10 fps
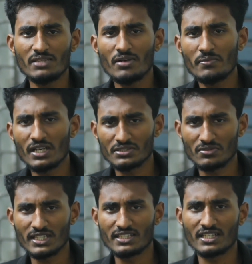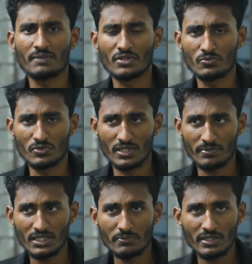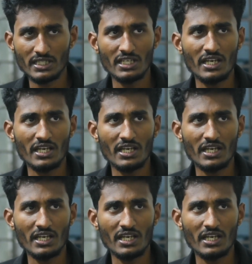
কীভাবে আসলে এটাকে আমরা উপকার পেতে পারি